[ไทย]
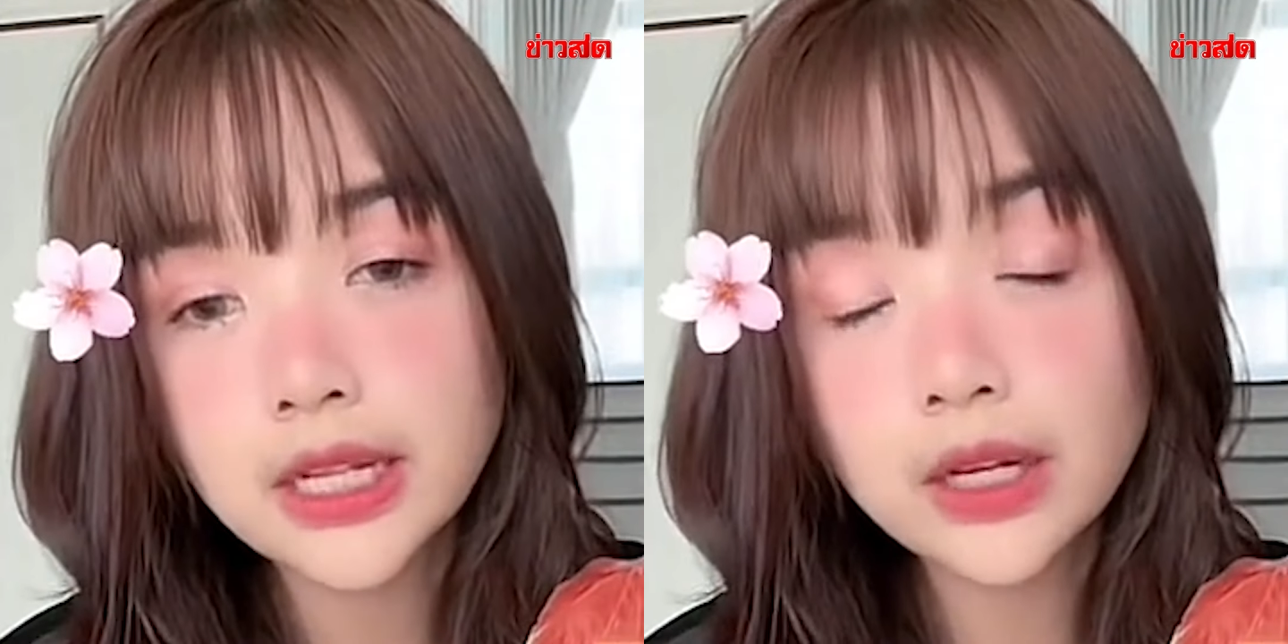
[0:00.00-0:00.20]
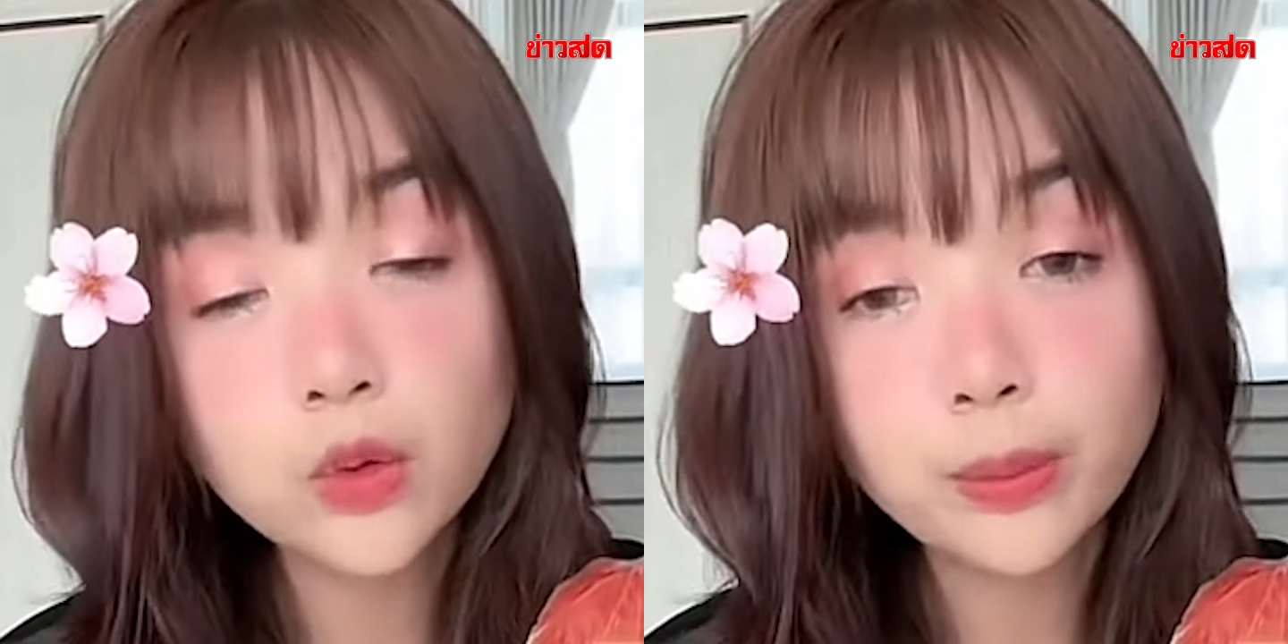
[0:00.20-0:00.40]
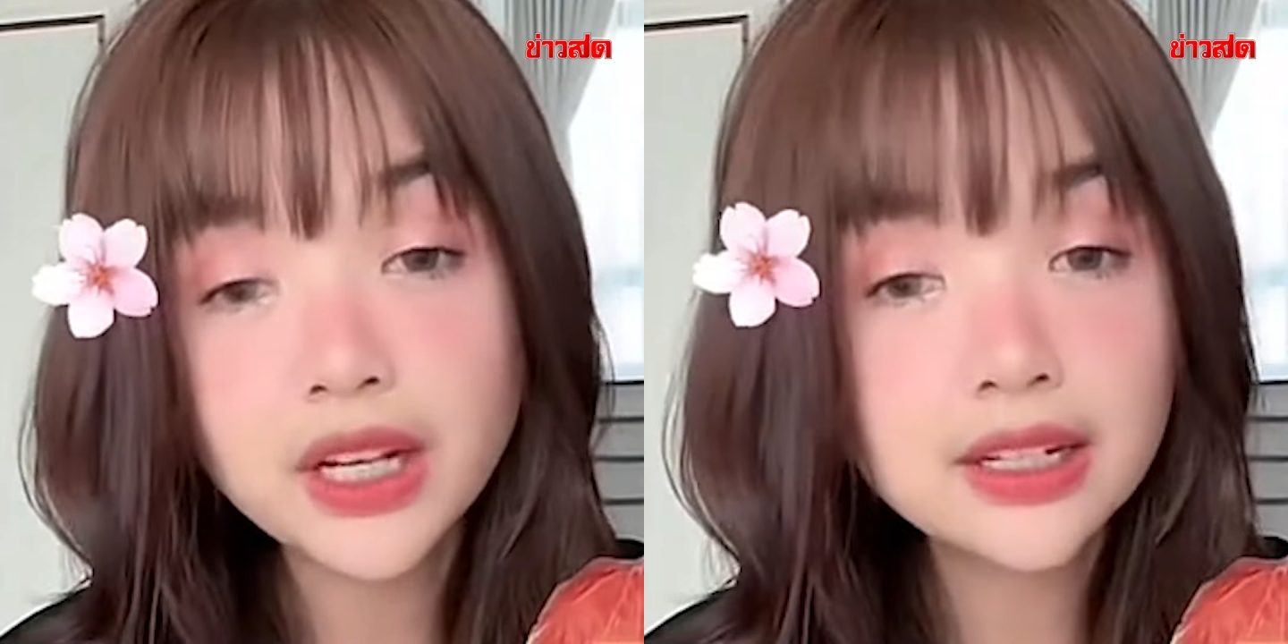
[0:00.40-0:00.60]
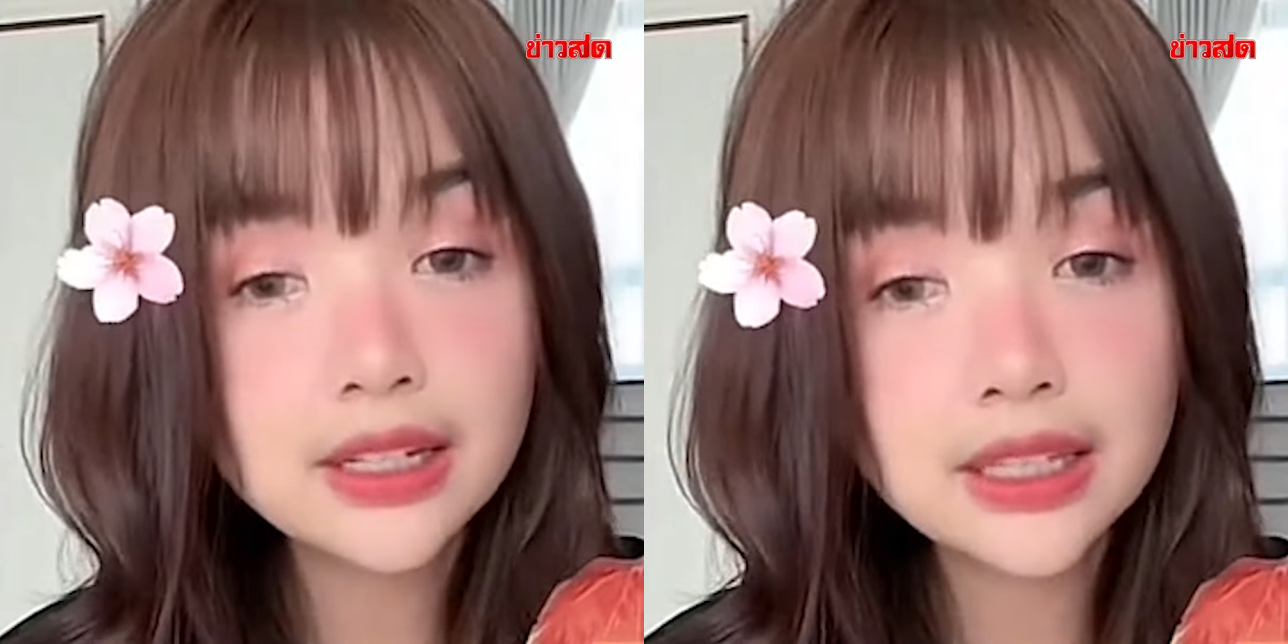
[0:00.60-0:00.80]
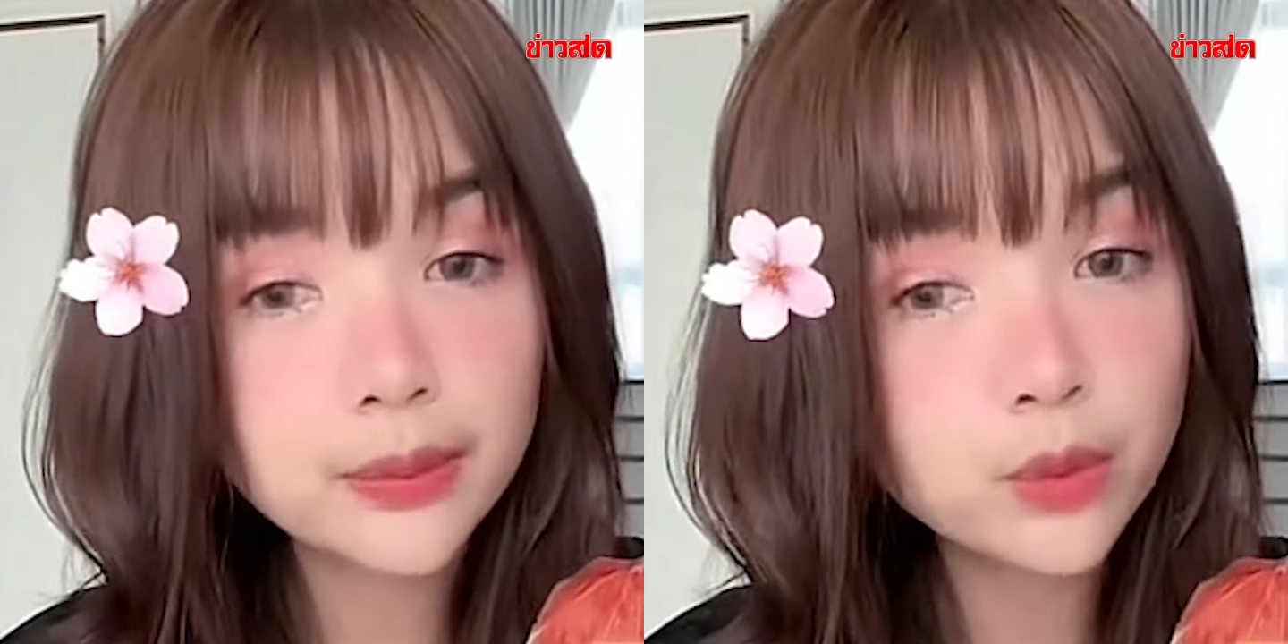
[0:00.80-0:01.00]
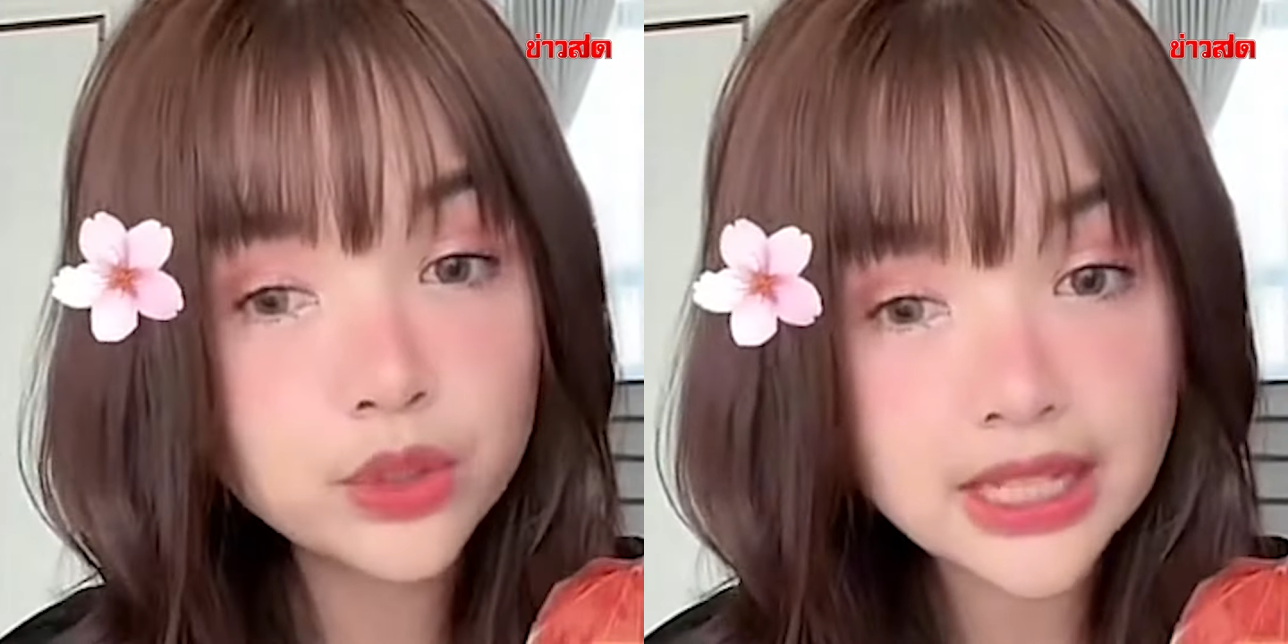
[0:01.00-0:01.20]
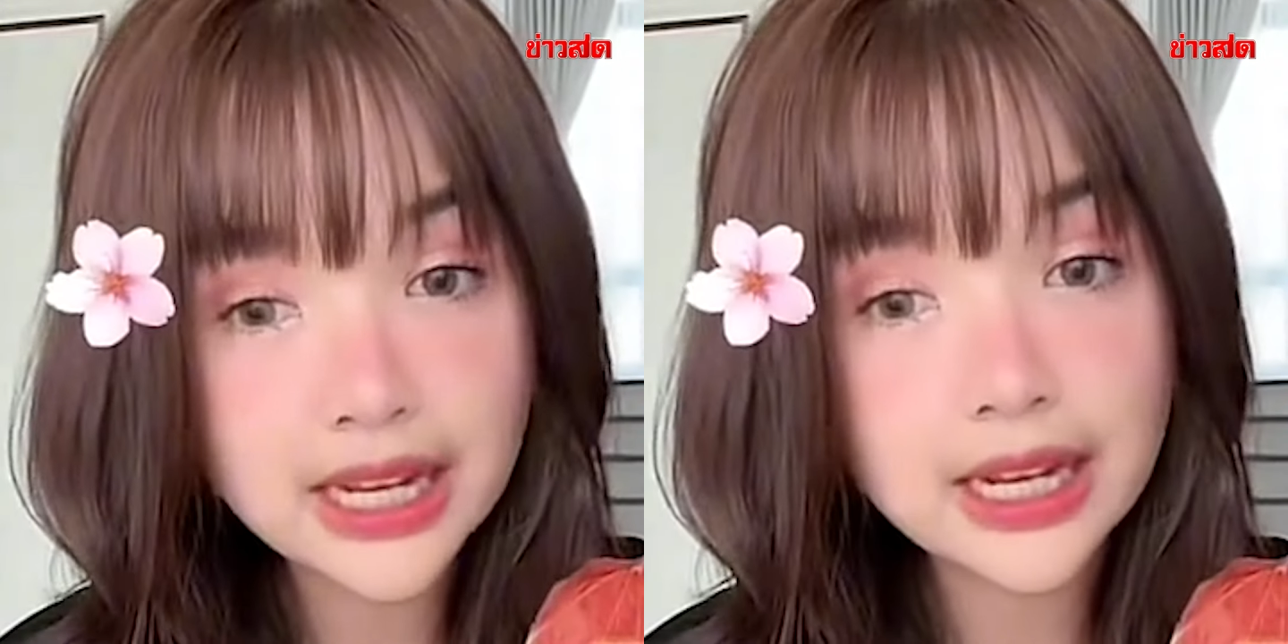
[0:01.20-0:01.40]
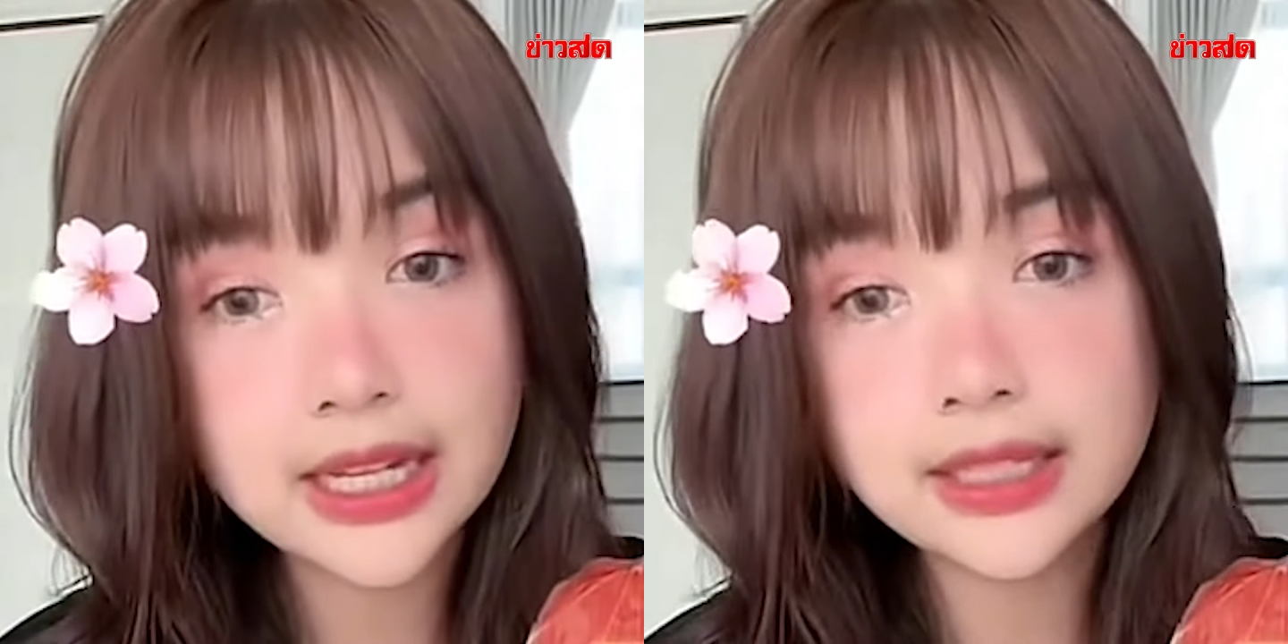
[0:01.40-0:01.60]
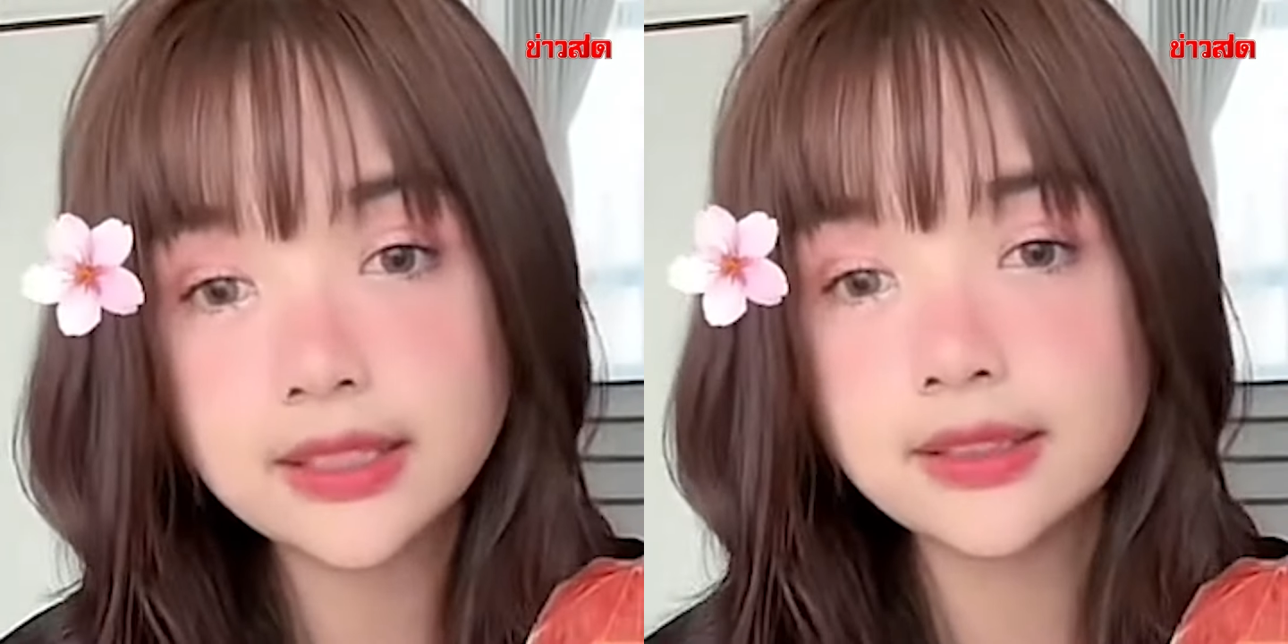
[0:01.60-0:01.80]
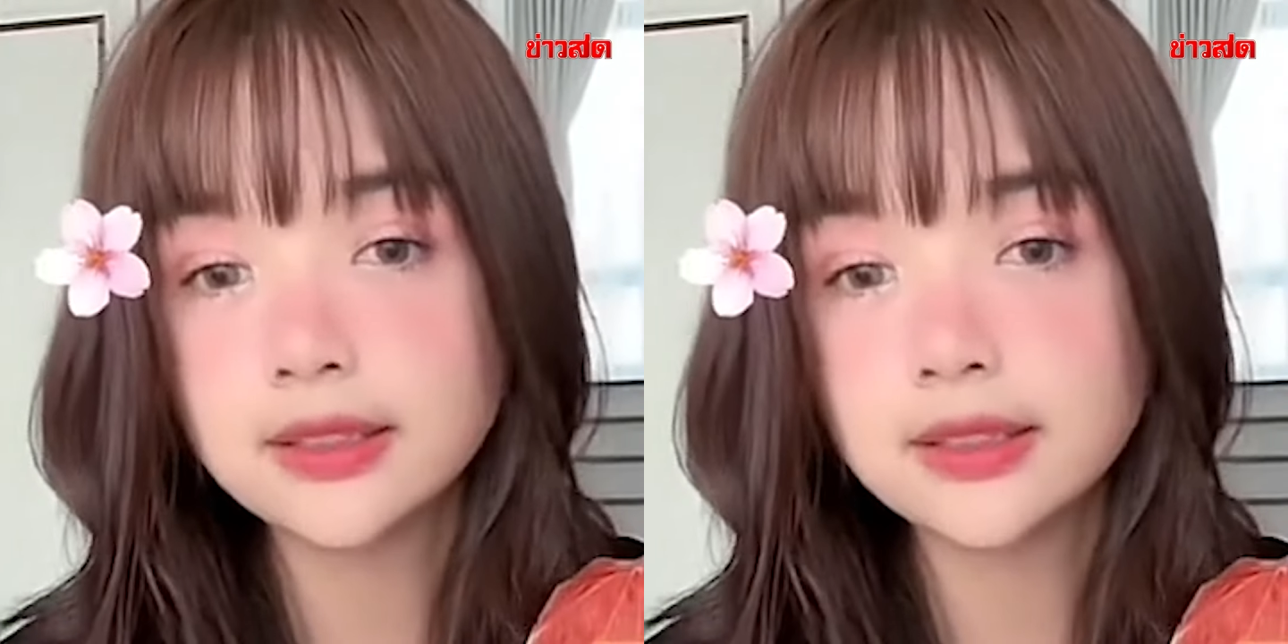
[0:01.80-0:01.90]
และหนูไม่เคยเลี้ยงผู้ชาย